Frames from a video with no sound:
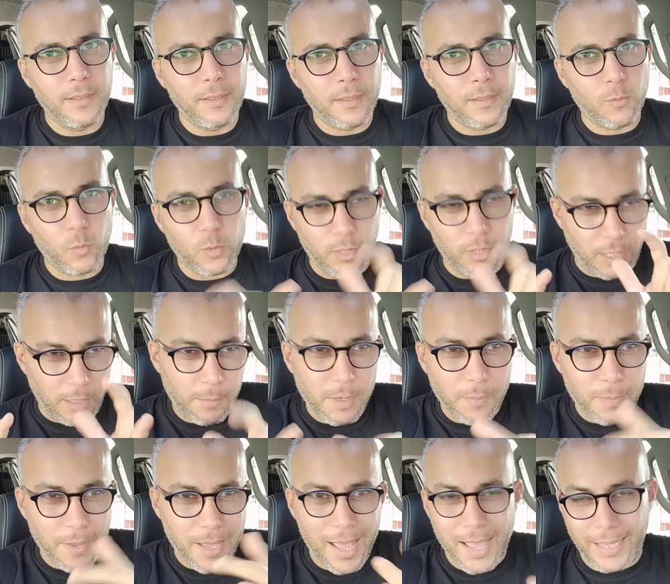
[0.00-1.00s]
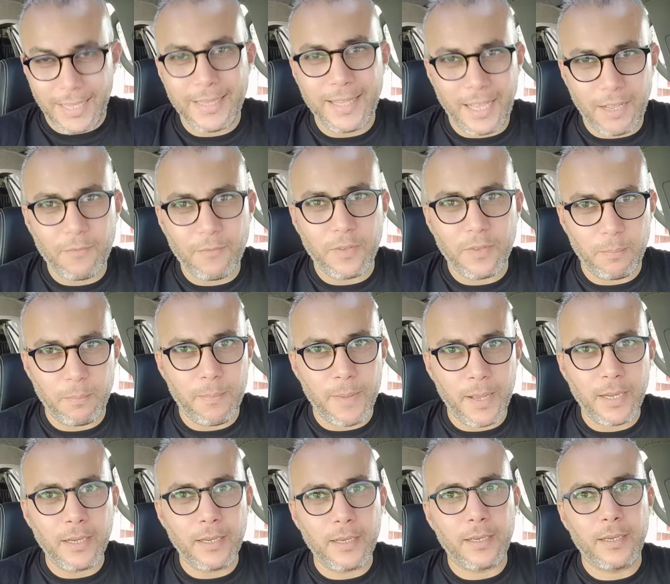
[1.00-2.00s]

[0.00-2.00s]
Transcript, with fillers: وتعمل بيها ايداع في البنك